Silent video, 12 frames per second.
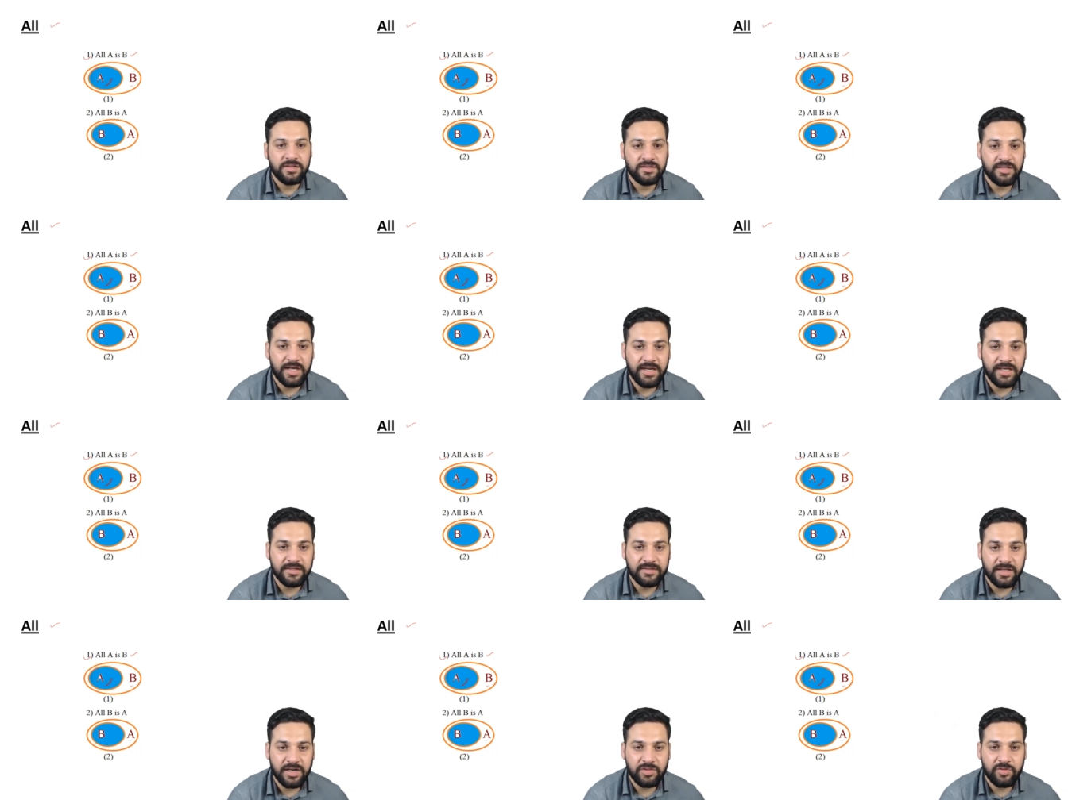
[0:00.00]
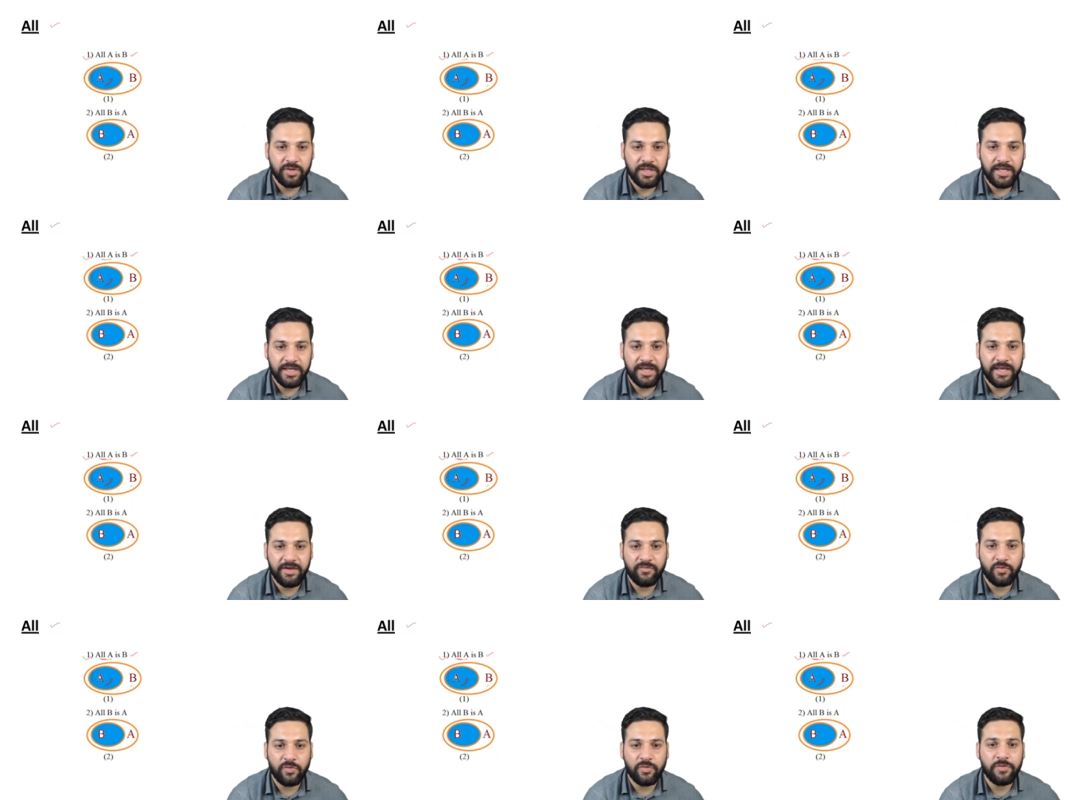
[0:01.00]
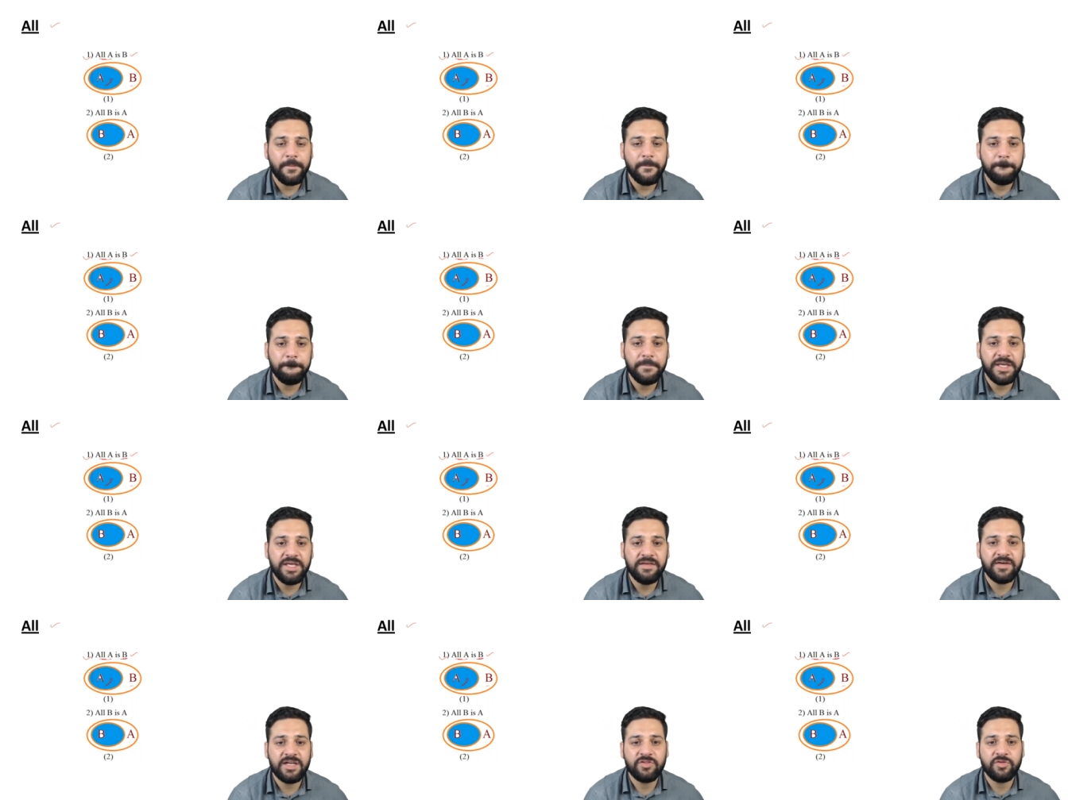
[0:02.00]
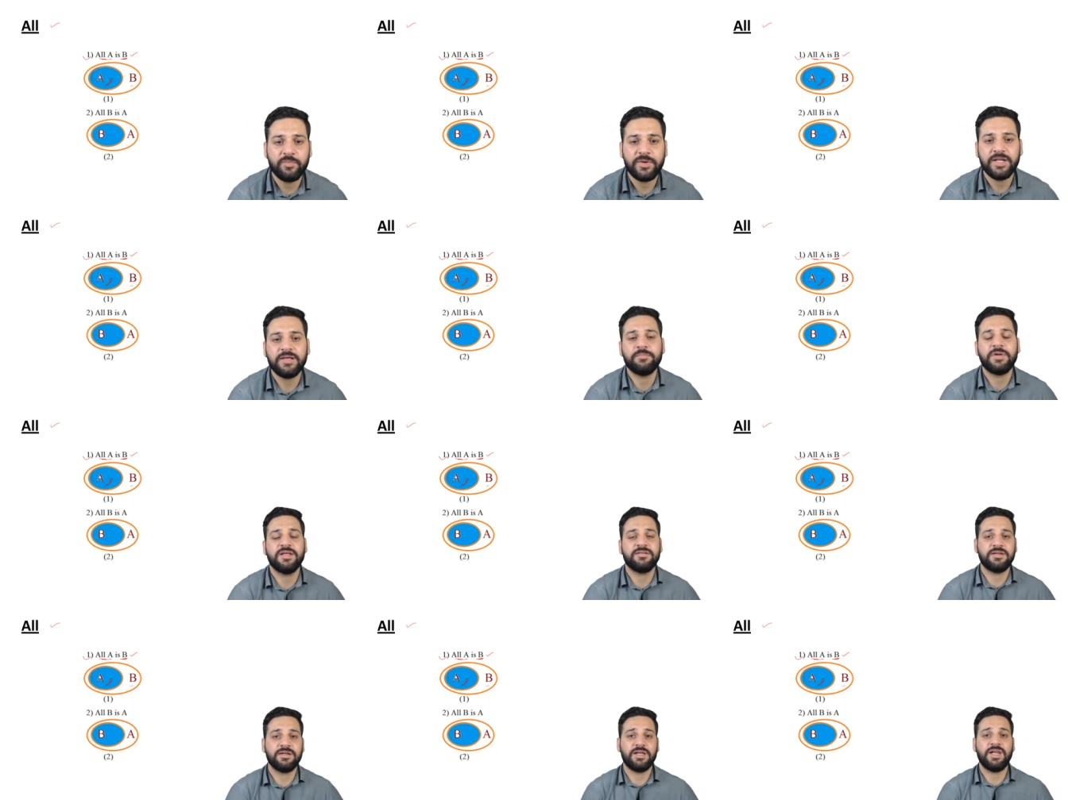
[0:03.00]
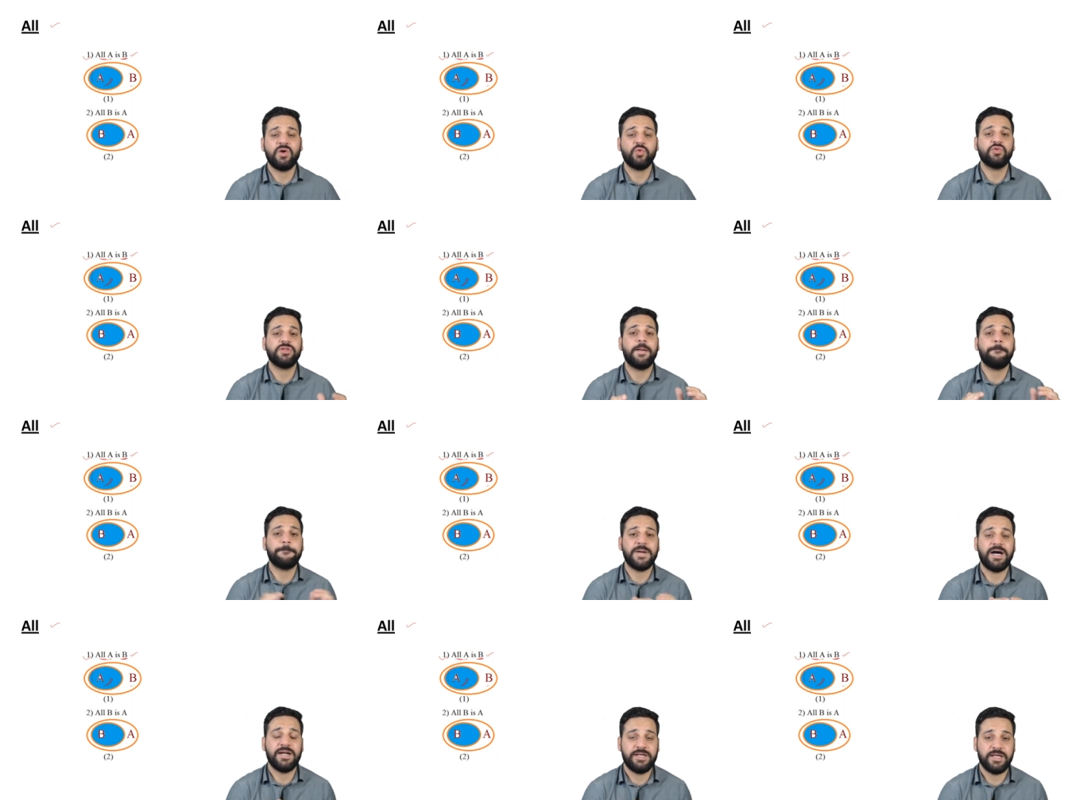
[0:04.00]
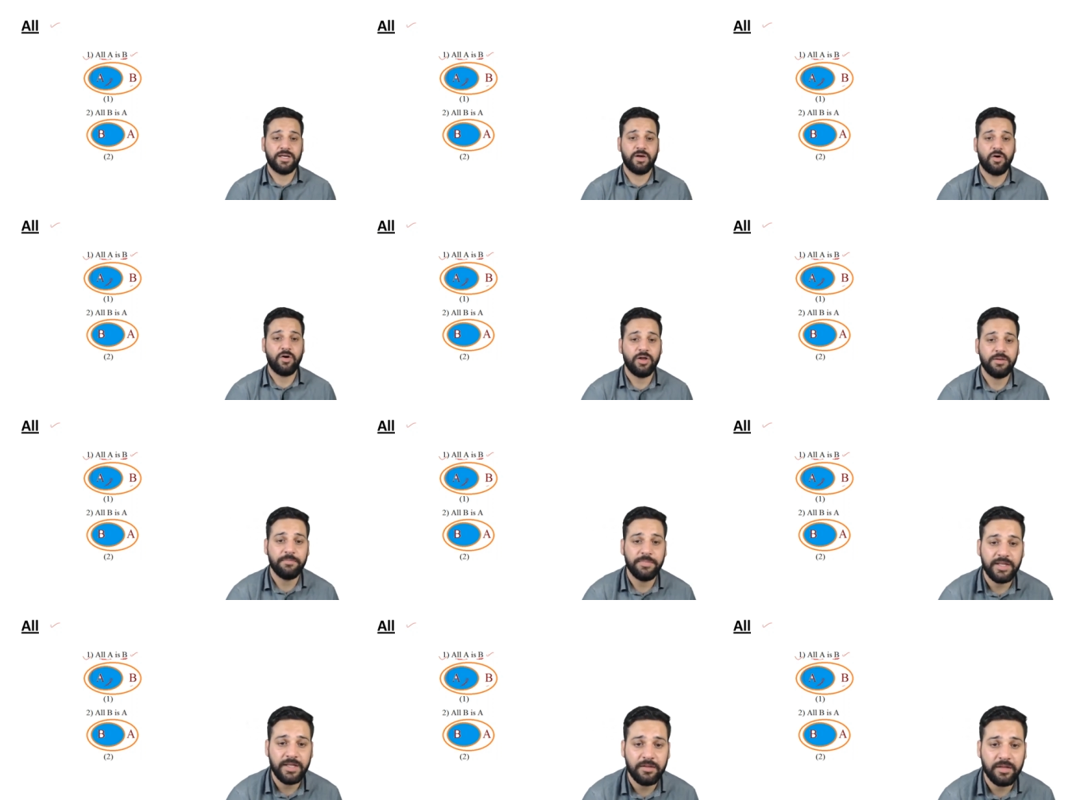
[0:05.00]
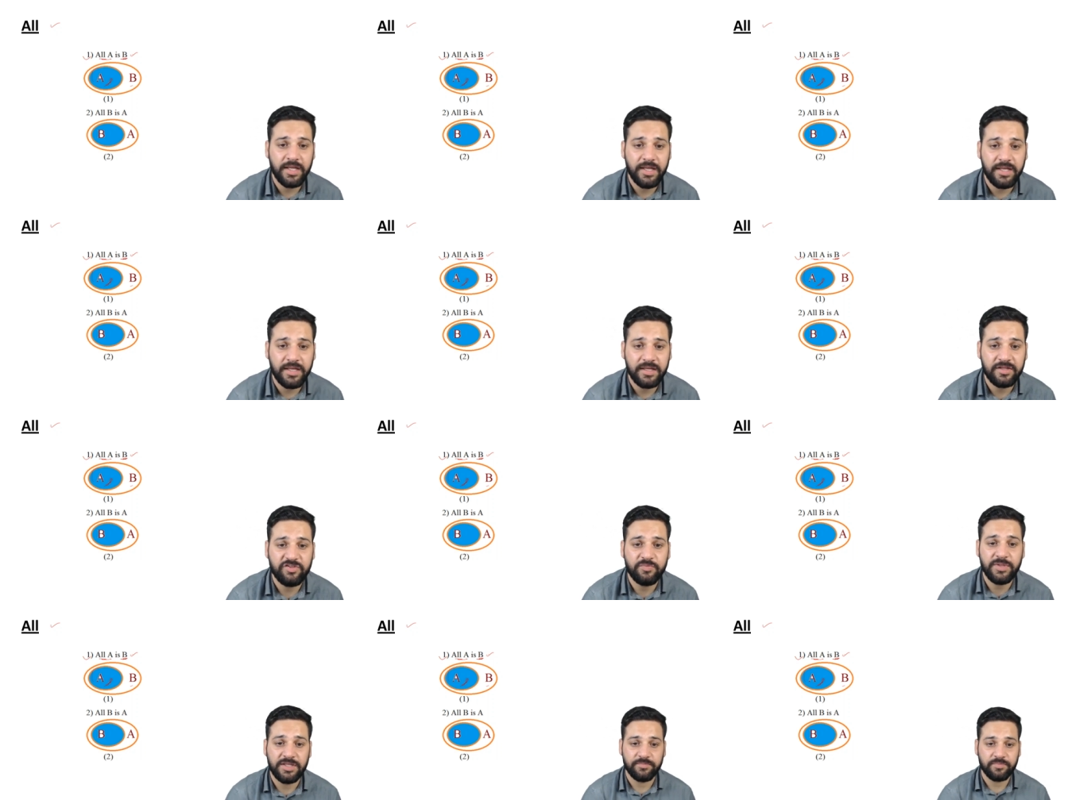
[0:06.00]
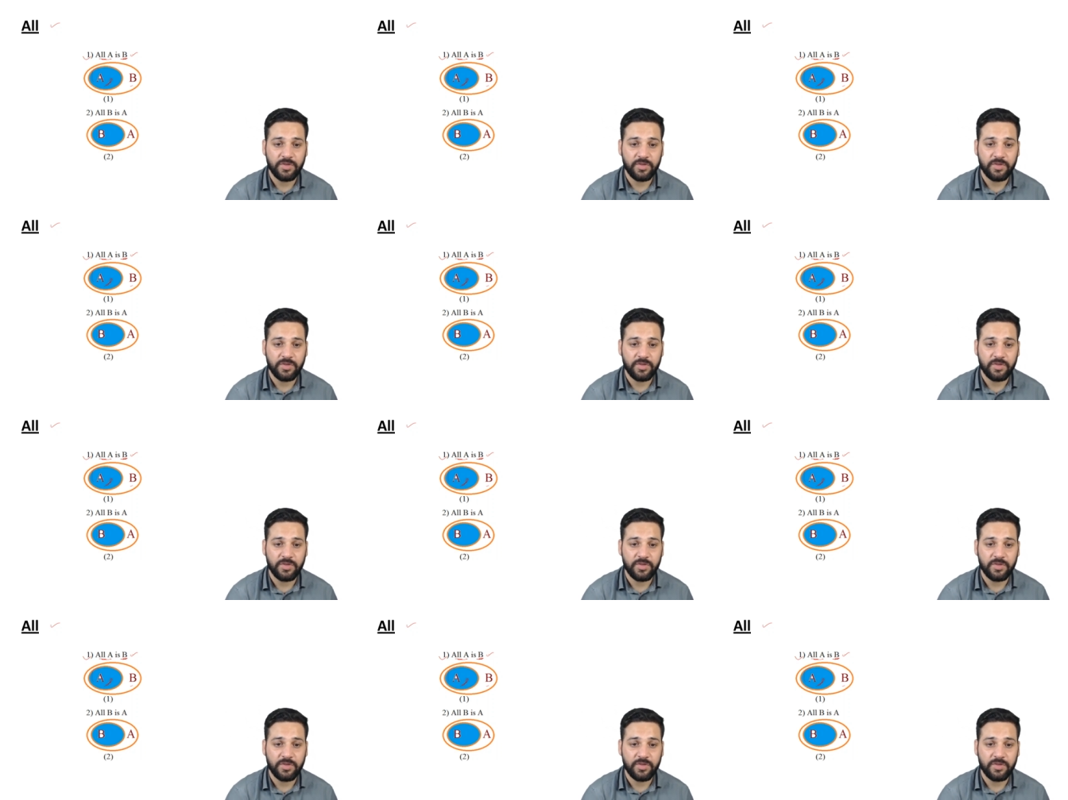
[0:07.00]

सारे का सारा जो ए है वो बी वाले जो बड़े बड़ा सर्कल है उसका पार्ट है ऑल बी ए इज बी